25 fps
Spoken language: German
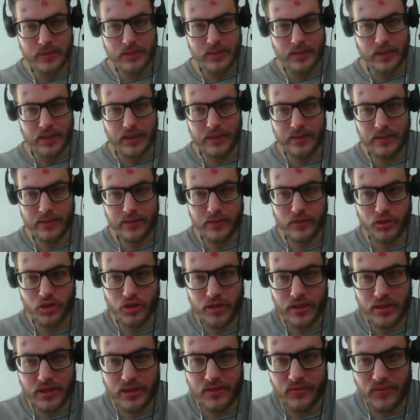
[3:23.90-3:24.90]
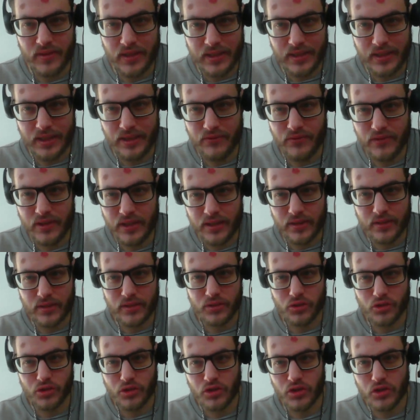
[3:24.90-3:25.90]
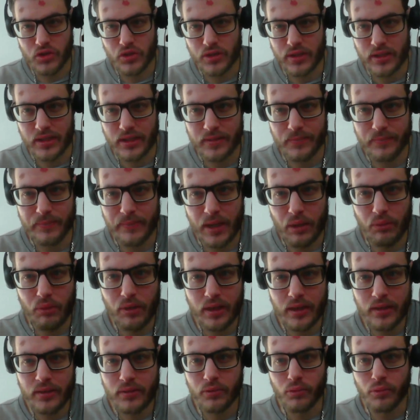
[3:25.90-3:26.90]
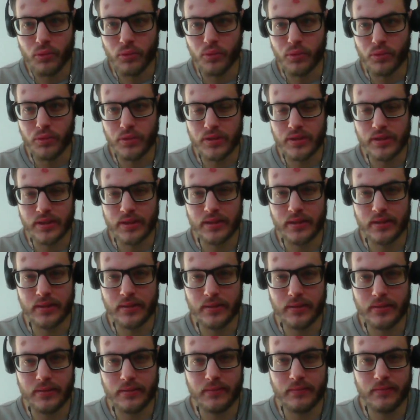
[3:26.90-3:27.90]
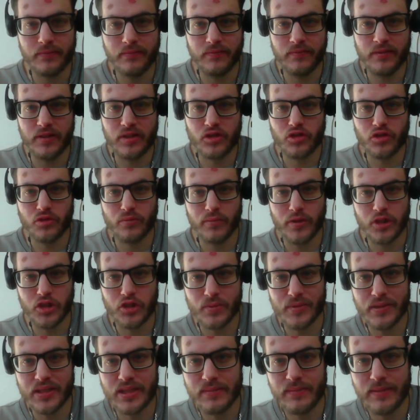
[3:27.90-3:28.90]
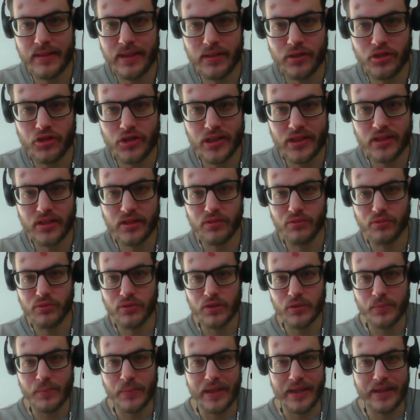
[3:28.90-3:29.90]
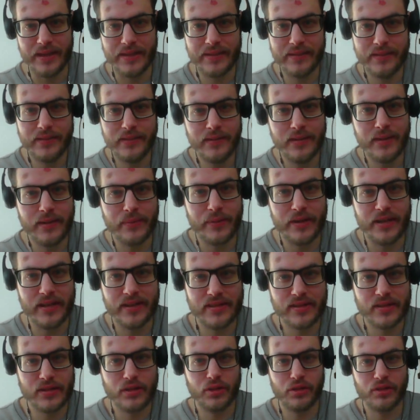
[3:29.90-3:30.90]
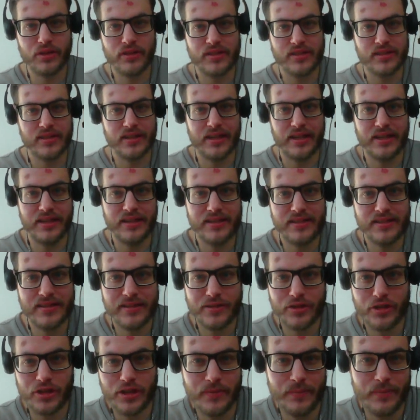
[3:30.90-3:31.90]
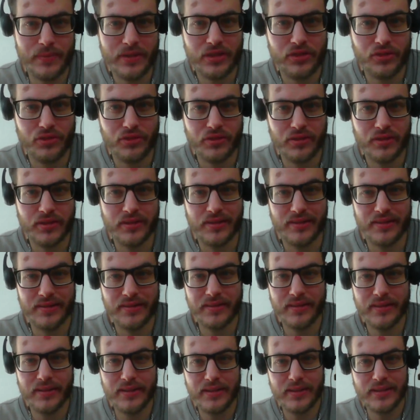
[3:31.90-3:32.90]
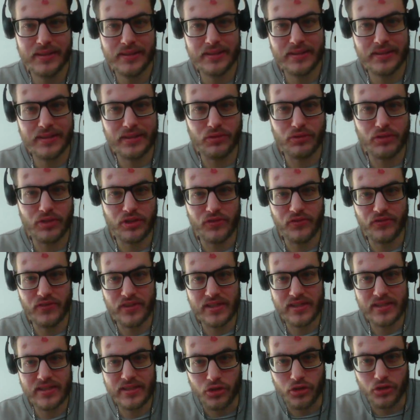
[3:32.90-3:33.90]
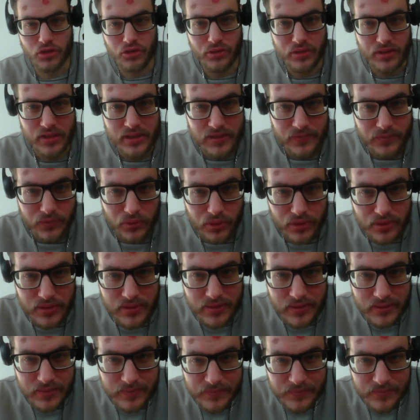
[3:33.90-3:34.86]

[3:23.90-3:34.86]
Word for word: Andere Städte werden entweder geschützt durch halt Mauern oder wie zum Beispiel Zwergenstädte durch Berge, aber Eskerot ist die einzige Stadt bei Tolkien, die durch Wasser geschützt wird.